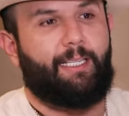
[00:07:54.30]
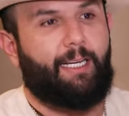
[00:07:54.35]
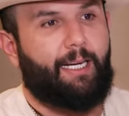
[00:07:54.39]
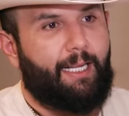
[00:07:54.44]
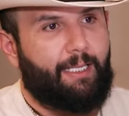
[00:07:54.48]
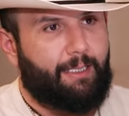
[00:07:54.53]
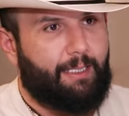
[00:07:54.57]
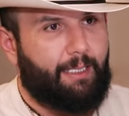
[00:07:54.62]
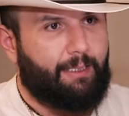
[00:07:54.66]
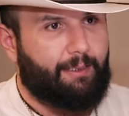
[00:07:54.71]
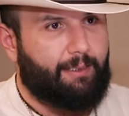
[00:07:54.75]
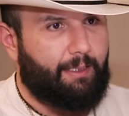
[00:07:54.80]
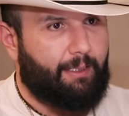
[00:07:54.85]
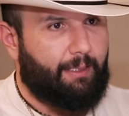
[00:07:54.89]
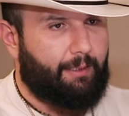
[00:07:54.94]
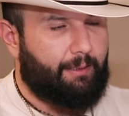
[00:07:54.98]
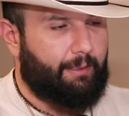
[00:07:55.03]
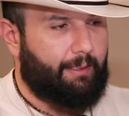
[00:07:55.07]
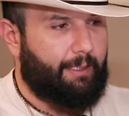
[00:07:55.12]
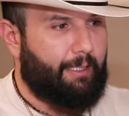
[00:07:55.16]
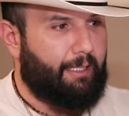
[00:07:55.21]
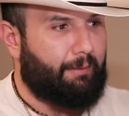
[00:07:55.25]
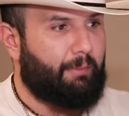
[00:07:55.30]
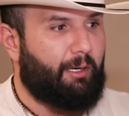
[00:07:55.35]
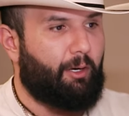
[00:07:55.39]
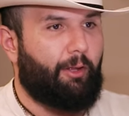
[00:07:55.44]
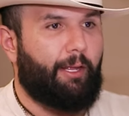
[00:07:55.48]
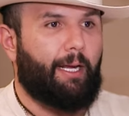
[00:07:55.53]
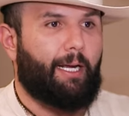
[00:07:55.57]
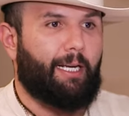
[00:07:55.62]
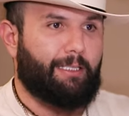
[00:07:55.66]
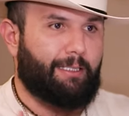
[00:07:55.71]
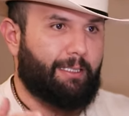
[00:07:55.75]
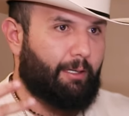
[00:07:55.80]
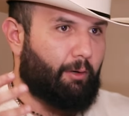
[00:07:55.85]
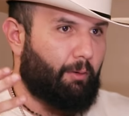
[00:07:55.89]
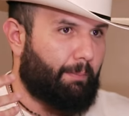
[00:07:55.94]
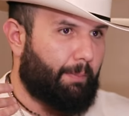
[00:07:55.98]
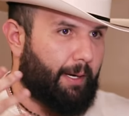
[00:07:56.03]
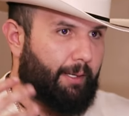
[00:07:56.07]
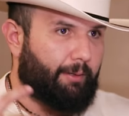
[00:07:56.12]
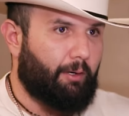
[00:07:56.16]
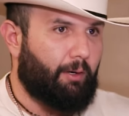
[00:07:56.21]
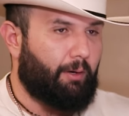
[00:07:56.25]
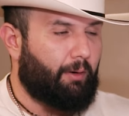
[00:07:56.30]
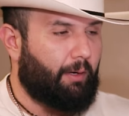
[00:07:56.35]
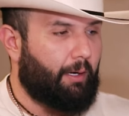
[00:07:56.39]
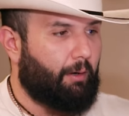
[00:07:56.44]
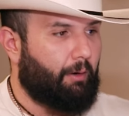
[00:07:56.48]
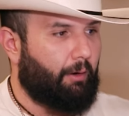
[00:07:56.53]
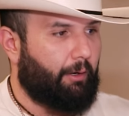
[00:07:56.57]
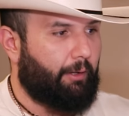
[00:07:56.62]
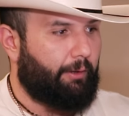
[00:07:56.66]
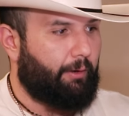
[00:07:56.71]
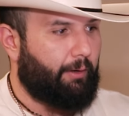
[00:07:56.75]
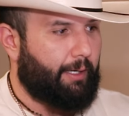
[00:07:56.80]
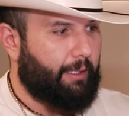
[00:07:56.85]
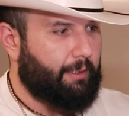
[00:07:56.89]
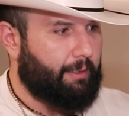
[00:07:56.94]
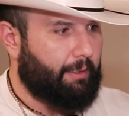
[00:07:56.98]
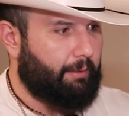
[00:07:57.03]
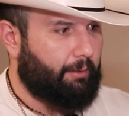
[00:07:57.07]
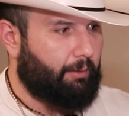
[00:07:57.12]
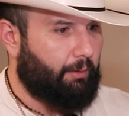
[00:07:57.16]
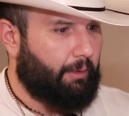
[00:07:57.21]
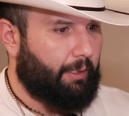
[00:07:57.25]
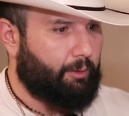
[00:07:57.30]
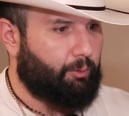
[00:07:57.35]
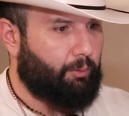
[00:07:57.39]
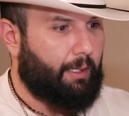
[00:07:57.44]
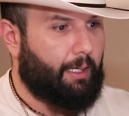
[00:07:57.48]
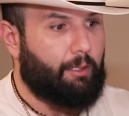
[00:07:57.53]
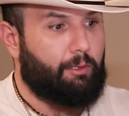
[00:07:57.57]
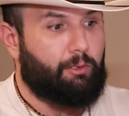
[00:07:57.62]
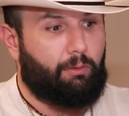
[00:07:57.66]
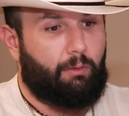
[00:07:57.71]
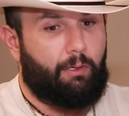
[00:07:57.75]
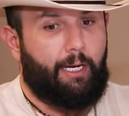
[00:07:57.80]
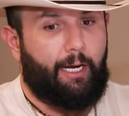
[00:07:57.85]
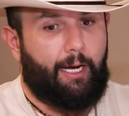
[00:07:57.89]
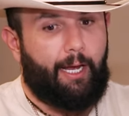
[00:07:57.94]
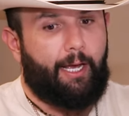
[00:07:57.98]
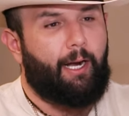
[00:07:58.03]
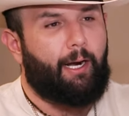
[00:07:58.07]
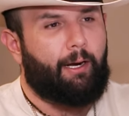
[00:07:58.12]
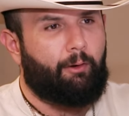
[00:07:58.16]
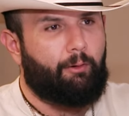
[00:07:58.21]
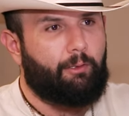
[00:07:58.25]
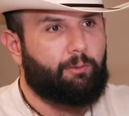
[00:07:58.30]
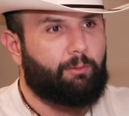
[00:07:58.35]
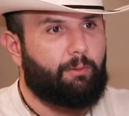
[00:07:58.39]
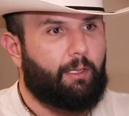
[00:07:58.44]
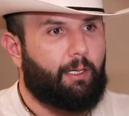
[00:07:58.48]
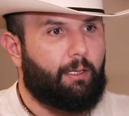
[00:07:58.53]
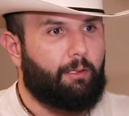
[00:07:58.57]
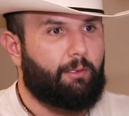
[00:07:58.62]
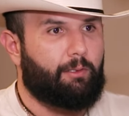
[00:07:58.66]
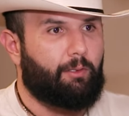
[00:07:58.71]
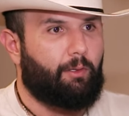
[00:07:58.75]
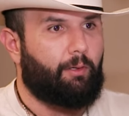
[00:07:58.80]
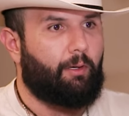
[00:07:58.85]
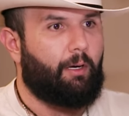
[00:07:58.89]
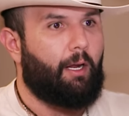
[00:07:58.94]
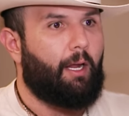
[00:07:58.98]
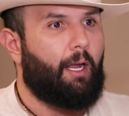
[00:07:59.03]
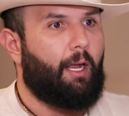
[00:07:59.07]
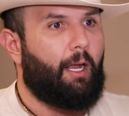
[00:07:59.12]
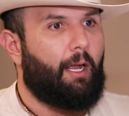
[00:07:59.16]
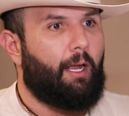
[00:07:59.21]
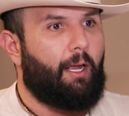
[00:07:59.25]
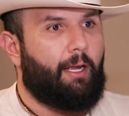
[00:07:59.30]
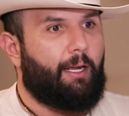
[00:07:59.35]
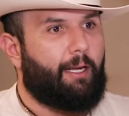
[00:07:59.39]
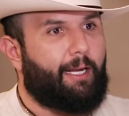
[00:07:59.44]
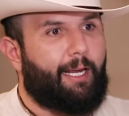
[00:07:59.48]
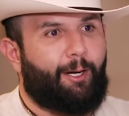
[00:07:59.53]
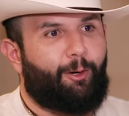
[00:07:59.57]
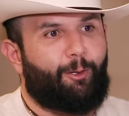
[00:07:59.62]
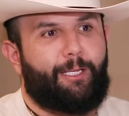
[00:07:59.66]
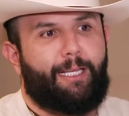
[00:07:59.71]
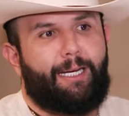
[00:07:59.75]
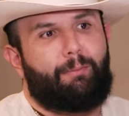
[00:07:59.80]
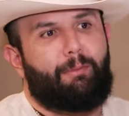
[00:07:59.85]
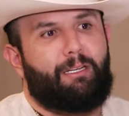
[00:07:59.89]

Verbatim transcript: de letras, en las líneas melódicas y acompañándola con acordeón, que siento que es una canción ligera, ¿no? es una canción que no tiene